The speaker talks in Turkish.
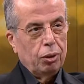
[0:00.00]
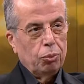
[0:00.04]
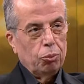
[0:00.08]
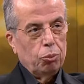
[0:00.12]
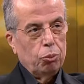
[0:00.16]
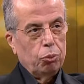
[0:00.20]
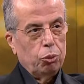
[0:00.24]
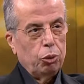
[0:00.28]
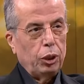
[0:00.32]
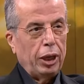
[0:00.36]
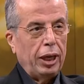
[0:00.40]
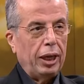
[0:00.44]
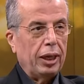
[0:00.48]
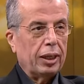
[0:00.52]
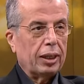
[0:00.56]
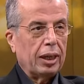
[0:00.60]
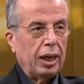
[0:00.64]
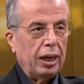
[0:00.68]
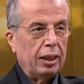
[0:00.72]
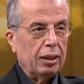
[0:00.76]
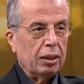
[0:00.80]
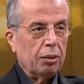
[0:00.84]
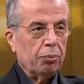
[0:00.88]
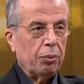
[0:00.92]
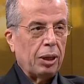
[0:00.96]
buraya
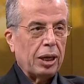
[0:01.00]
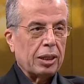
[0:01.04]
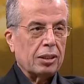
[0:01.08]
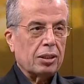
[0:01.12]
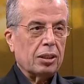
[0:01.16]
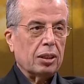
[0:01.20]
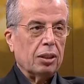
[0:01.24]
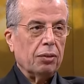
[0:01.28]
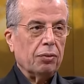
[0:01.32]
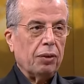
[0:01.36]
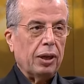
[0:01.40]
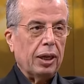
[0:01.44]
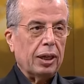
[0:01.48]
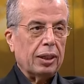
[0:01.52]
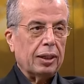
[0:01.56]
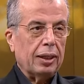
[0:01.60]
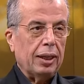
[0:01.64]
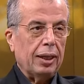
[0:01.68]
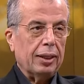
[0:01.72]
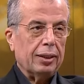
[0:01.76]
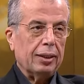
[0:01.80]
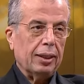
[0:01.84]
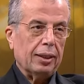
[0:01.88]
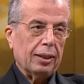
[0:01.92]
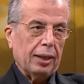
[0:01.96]
geldi. Bazı
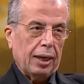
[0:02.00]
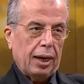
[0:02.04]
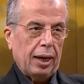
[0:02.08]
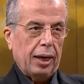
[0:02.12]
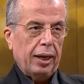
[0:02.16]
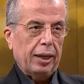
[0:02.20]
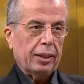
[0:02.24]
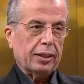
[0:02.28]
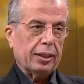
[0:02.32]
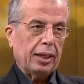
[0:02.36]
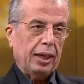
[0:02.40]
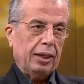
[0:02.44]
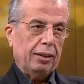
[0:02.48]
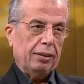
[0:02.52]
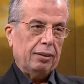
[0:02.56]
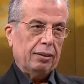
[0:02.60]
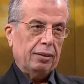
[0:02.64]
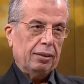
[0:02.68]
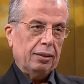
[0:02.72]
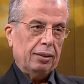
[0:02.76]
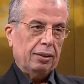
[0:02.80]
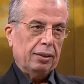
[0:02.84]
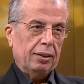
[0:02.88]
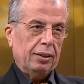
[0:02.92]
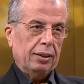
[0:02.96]
rivayetlerde daha erken, daha
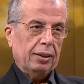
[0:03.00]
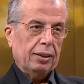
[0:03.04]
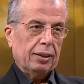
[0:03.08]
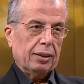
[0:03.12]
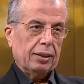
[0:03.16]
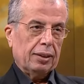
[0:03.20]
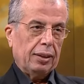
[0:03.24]
erken.